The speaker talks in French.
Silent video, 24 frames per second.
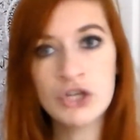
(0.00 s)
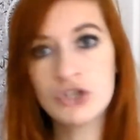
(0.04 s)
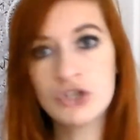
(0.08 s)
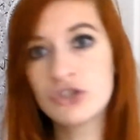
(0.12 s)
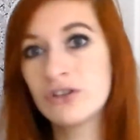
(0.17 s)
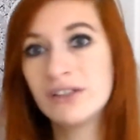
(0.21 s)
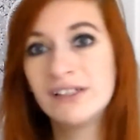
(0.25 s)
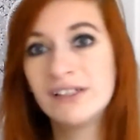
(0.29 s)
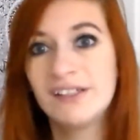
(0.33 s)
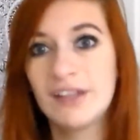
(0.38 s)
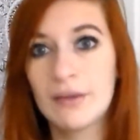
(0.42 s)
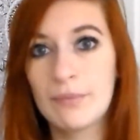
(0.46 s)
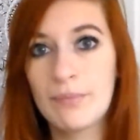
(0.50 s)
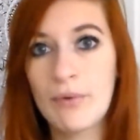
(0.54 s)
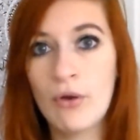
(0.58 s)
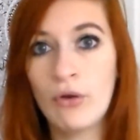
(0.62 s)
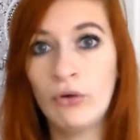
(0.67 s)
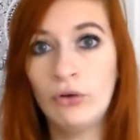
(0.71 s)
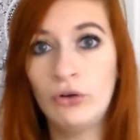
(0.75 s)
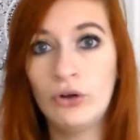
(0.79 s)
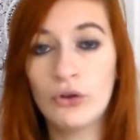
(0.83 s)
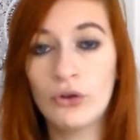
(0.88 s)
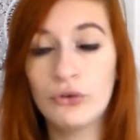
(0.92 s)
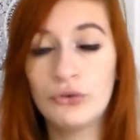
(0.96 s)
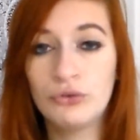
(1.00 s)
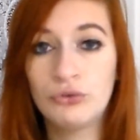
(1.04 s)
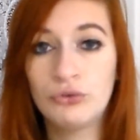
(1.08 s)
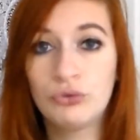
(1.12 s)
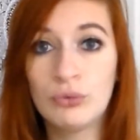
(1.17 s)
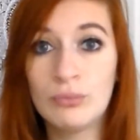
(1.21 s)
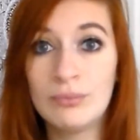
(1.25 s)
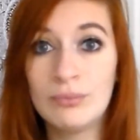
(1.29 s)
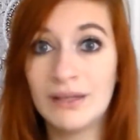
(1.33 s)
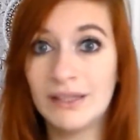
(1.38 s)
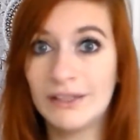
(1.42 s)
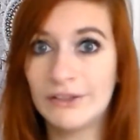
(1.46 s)
Je ne sais pas encore du
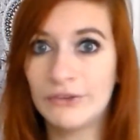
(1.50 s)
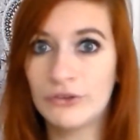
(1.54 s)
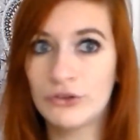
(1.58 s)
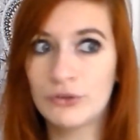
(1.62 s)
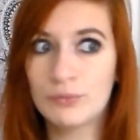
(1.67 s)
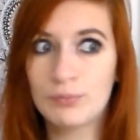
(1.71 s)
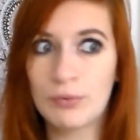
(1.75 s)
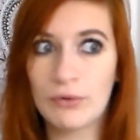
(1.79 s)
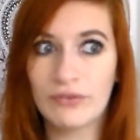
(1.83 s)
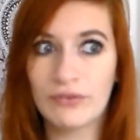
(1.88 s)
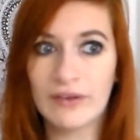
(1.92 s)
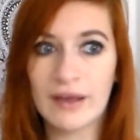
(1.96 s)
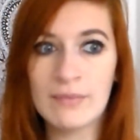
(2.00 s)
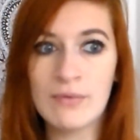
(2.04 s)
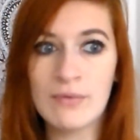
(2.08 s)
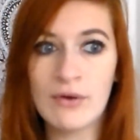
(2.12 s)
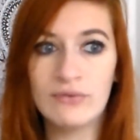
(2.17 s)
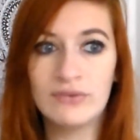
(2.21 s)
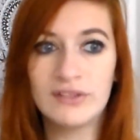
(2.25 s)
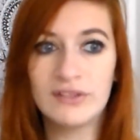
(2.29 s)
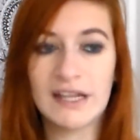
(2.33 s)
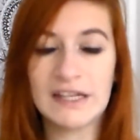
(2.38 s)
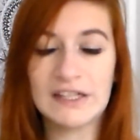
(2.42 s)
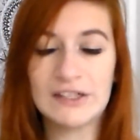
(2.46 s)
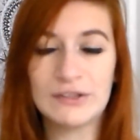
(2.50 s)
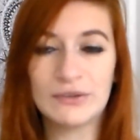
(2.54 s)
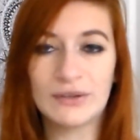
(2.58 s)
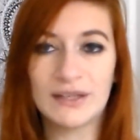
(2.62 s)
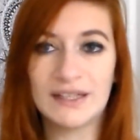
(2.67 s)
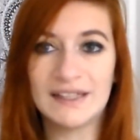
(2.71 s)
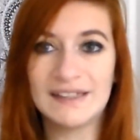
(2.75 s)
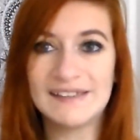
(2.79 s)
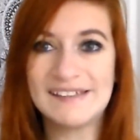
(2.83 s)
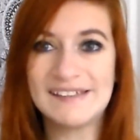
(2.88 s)
tout, mais ce que je peux vraiment vous assurer,